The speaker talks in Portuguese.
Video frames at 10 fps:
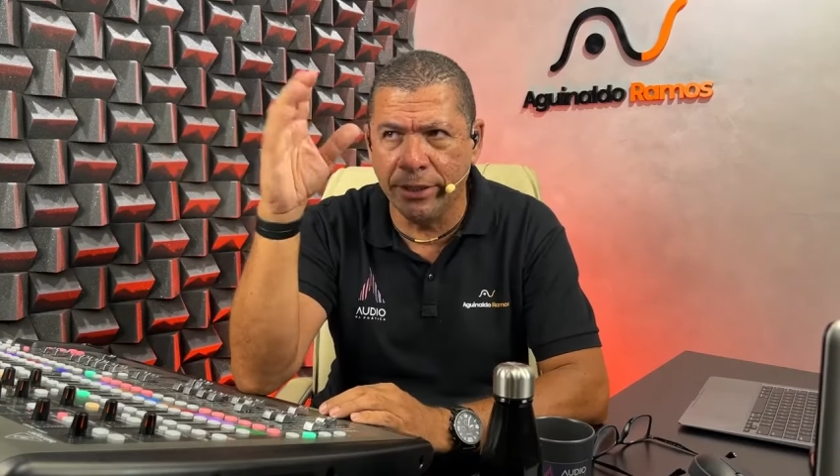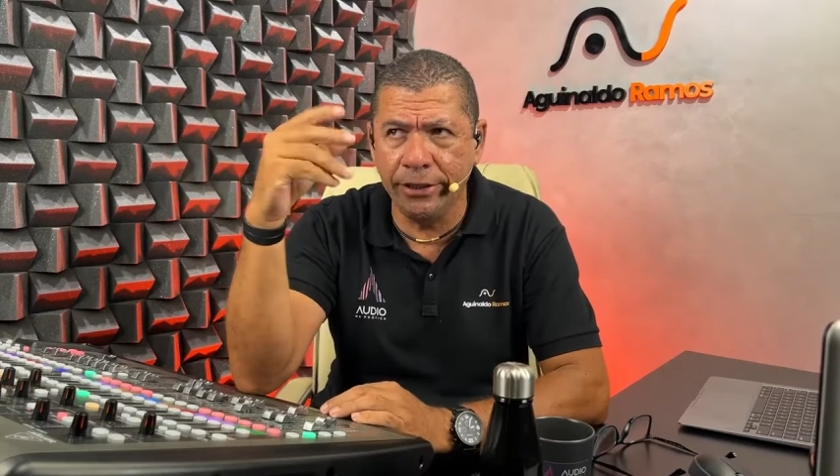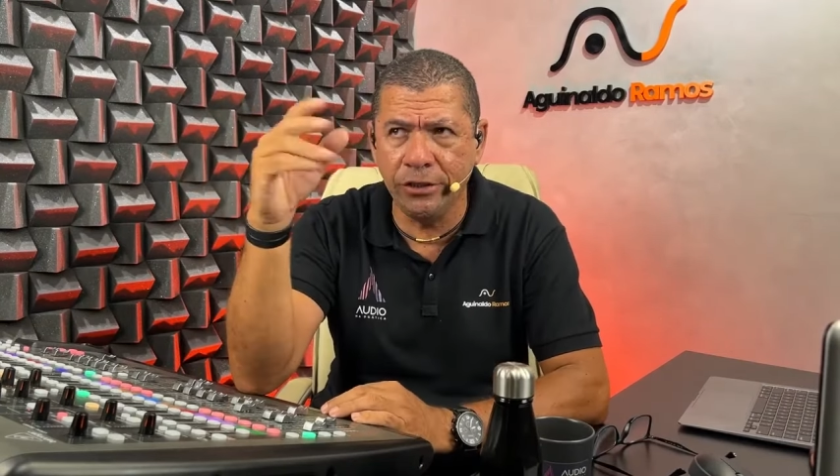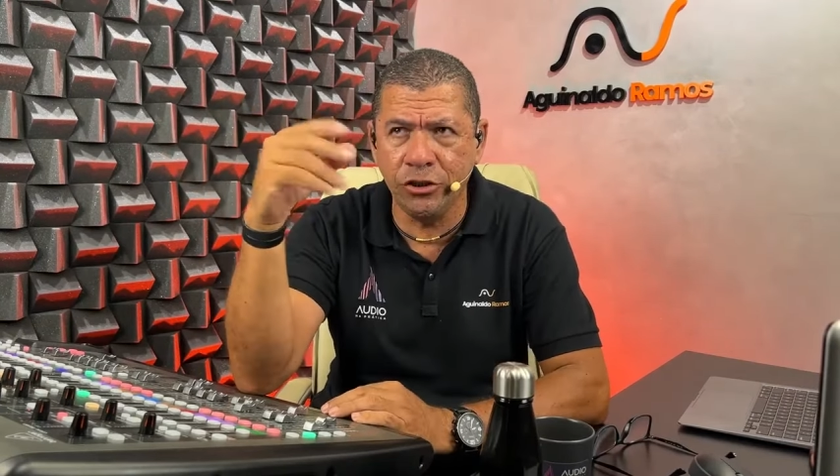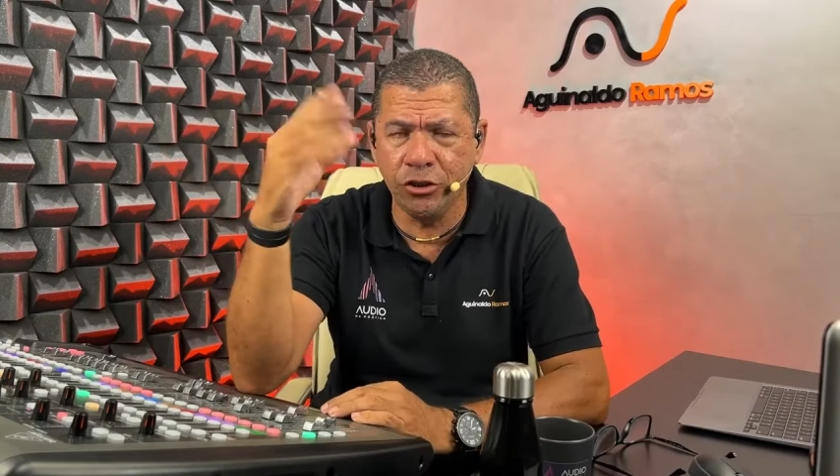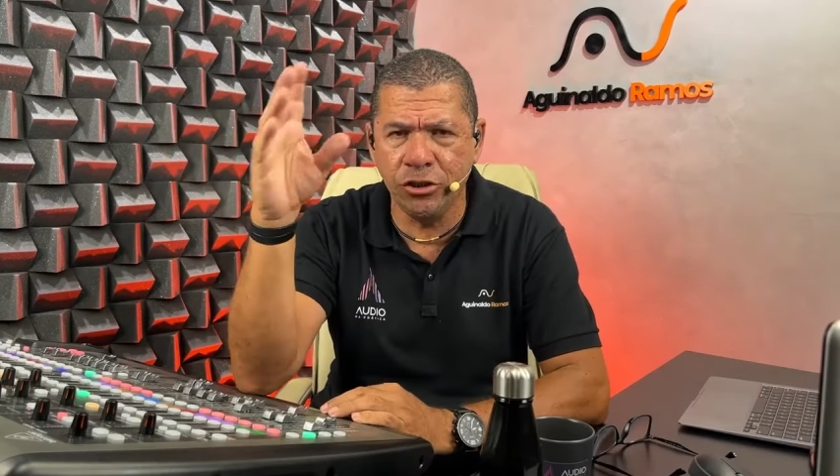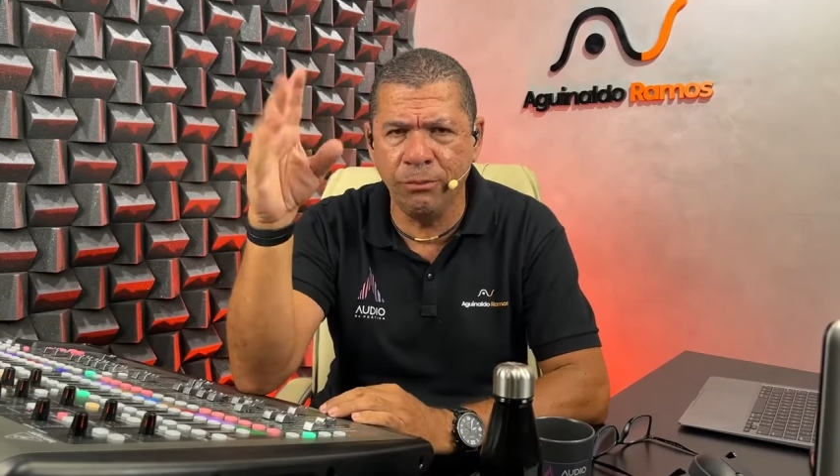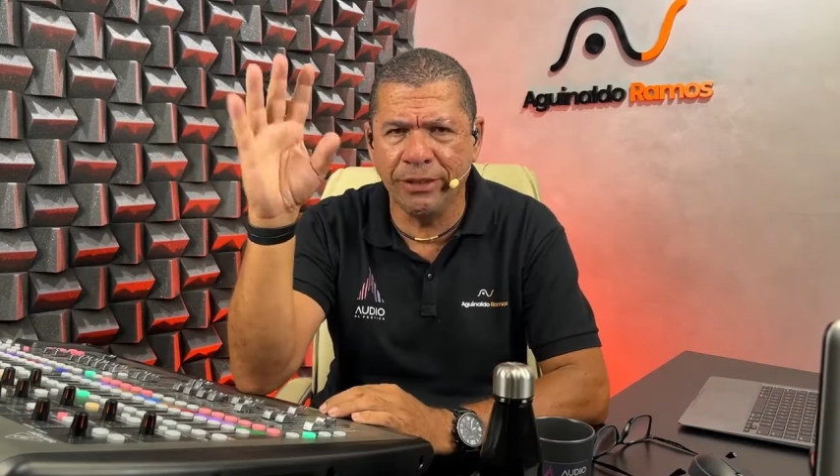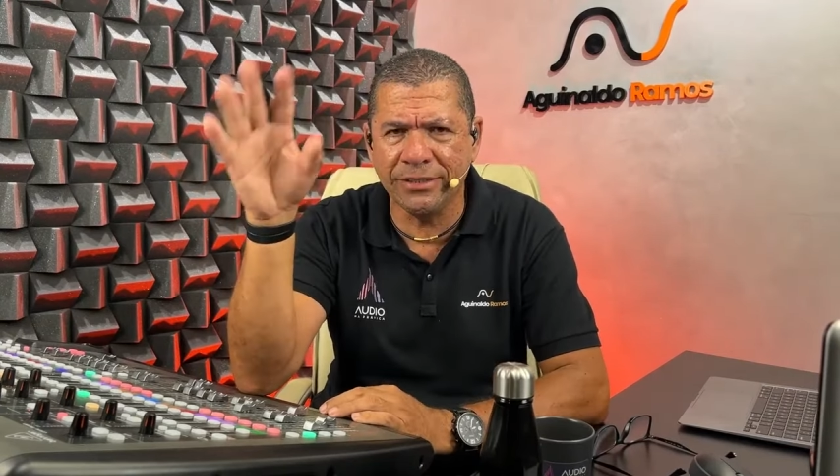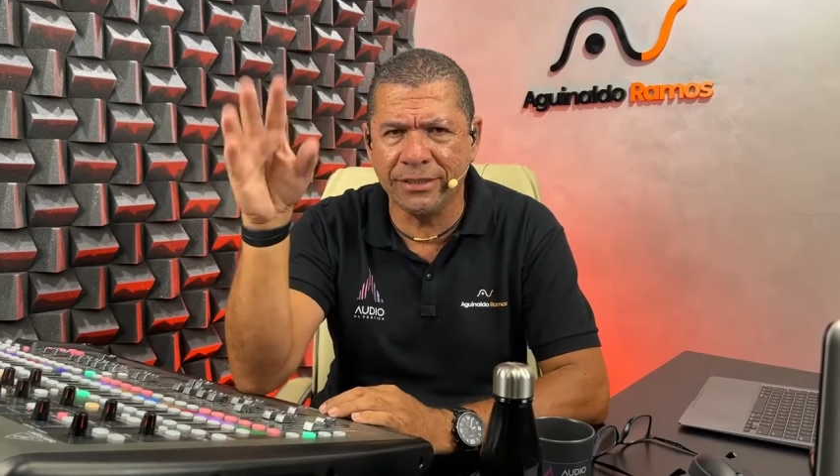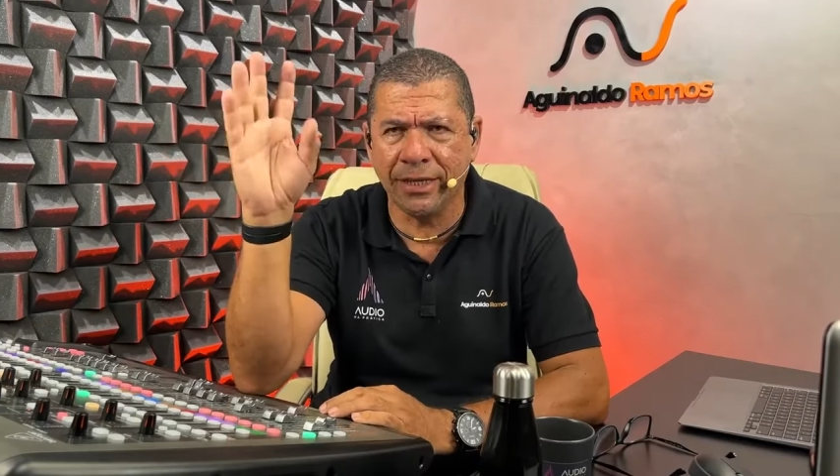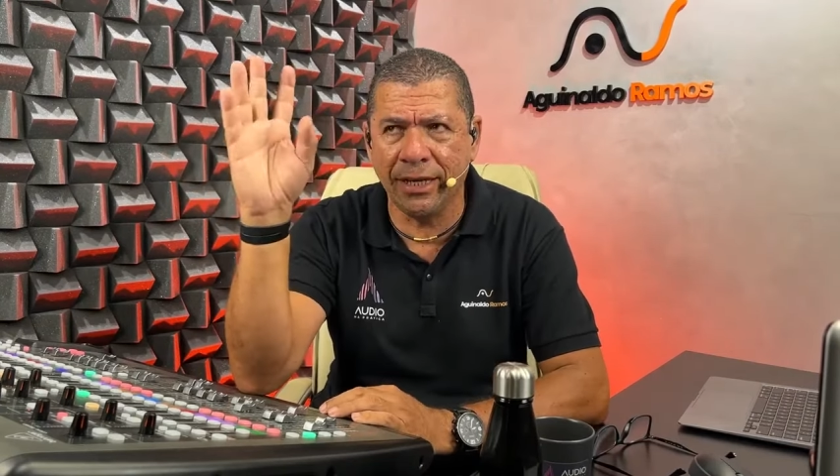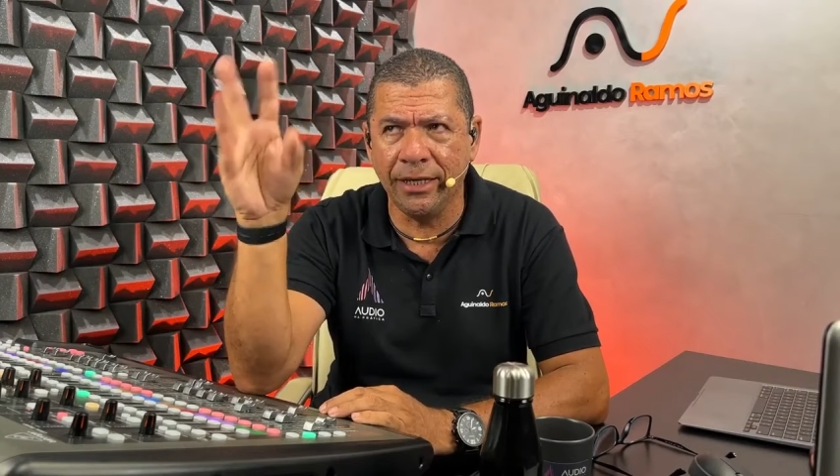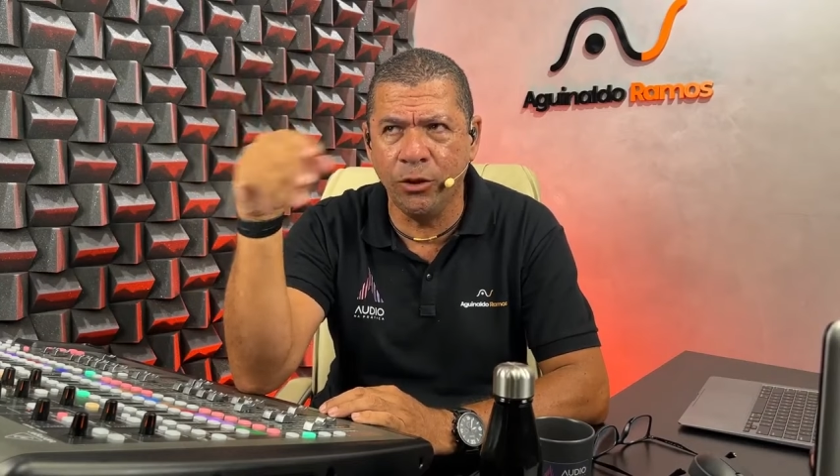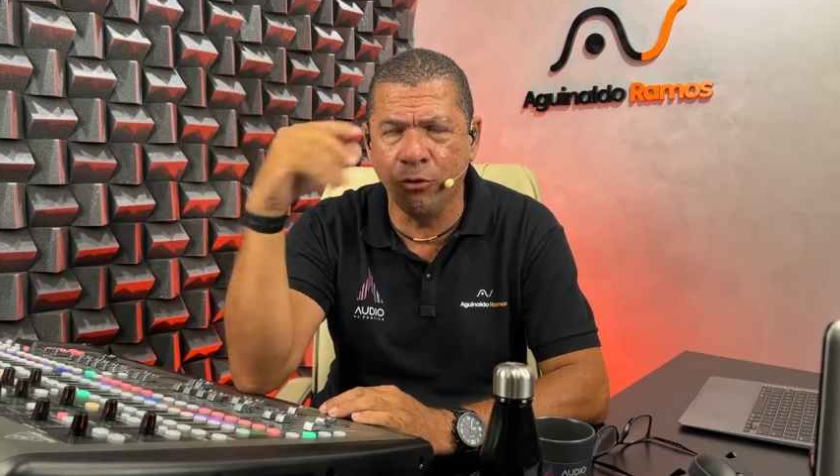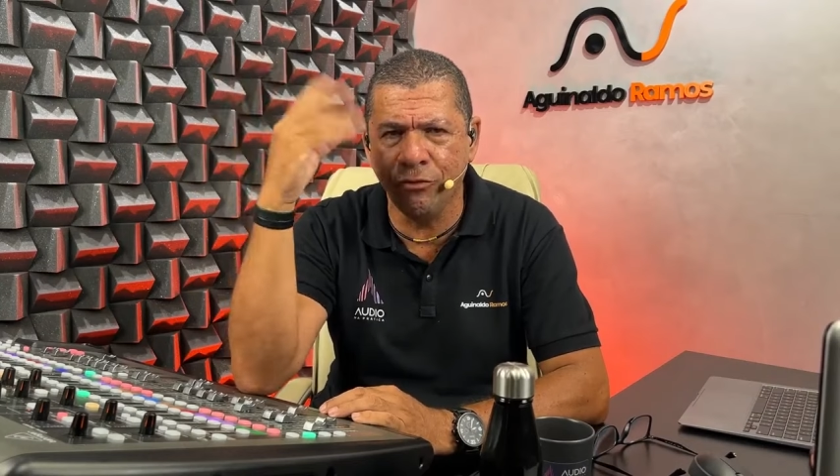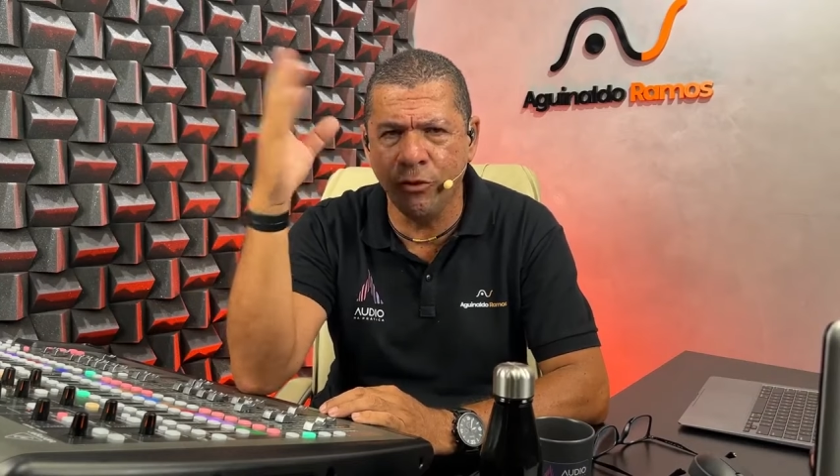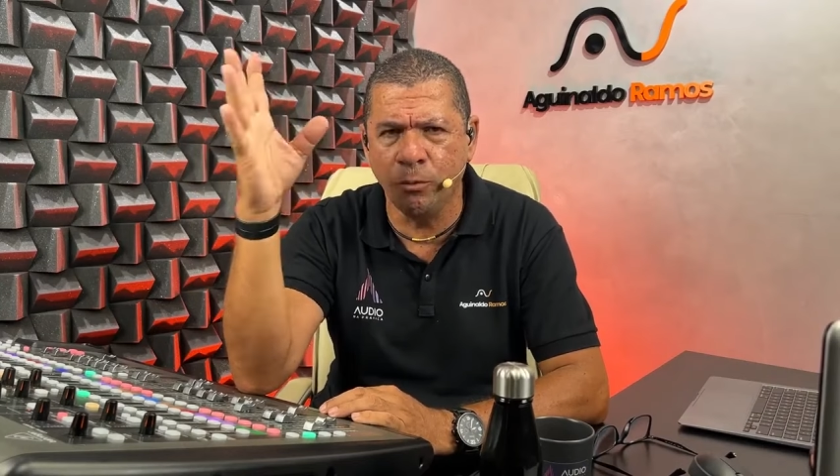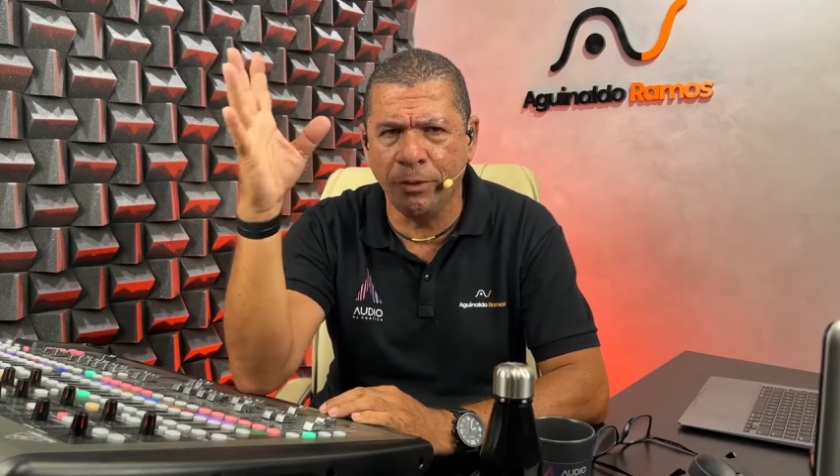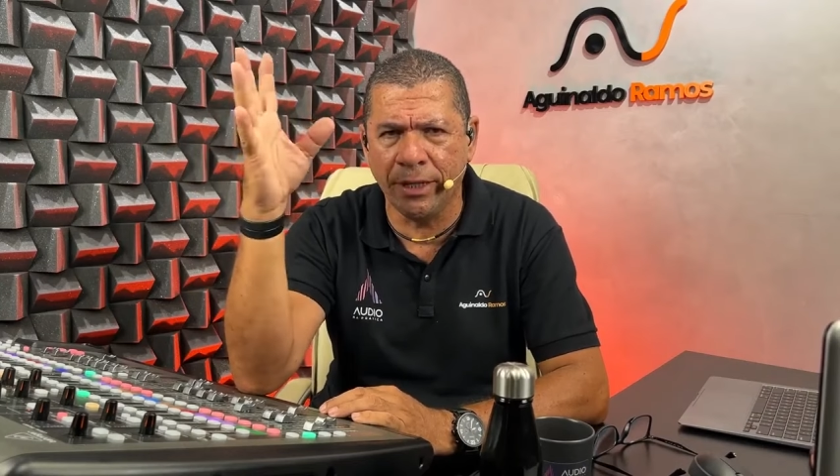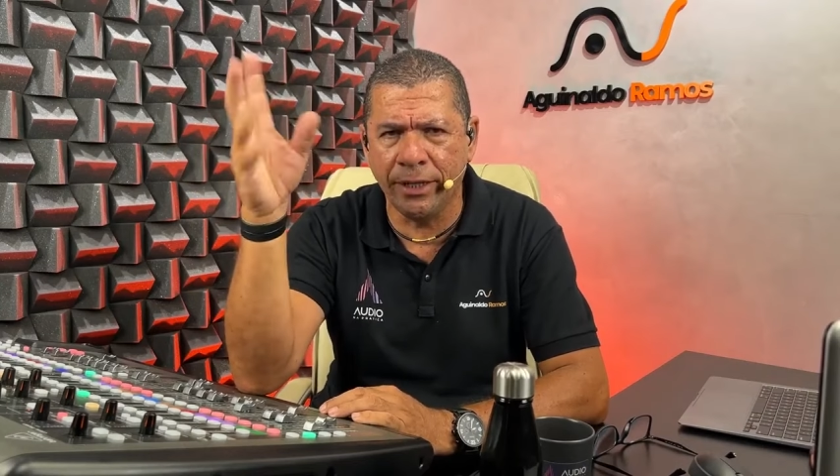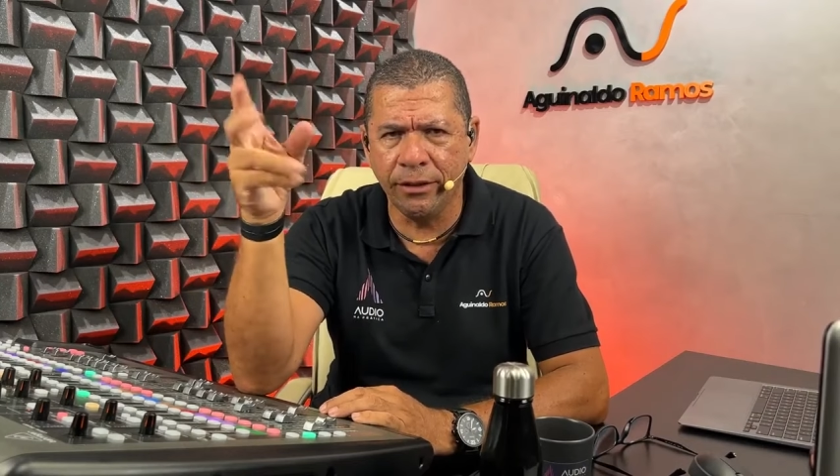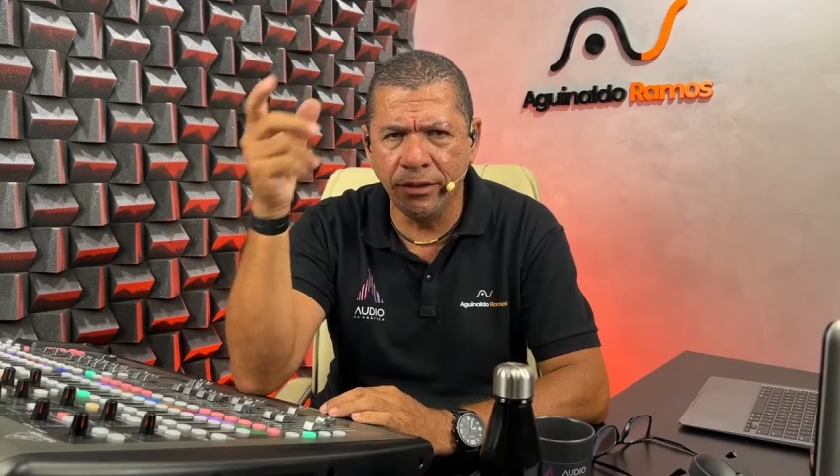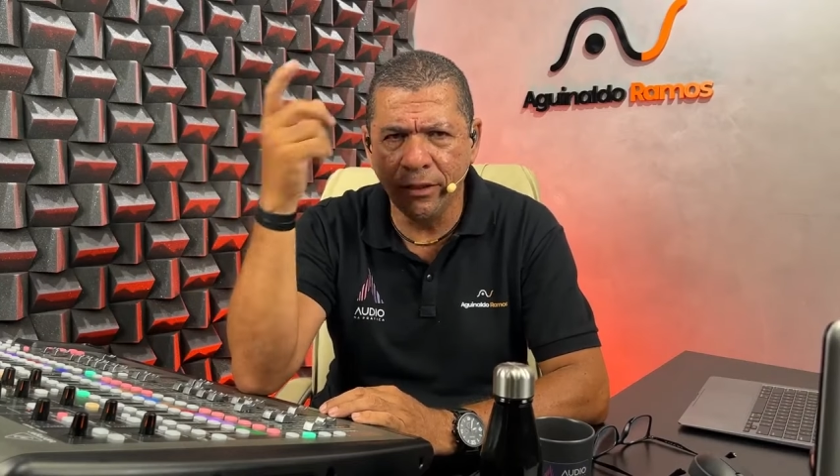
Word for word: antes de mixar e ouvir o PA,